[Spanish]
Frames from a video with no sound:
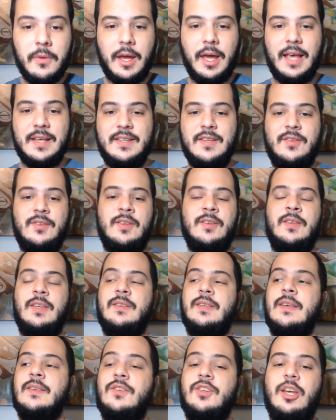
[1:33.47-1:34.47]
que así
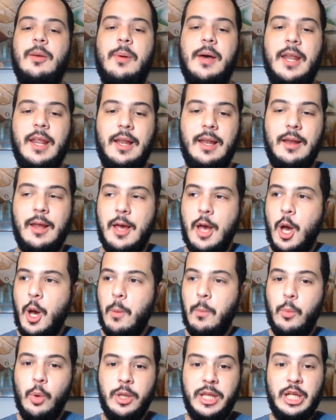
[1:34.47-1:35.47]
se, hace llamar el
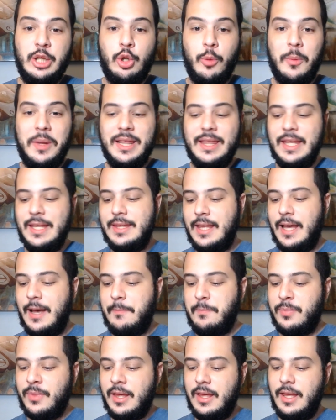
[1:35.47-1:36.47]
multiinstrumentista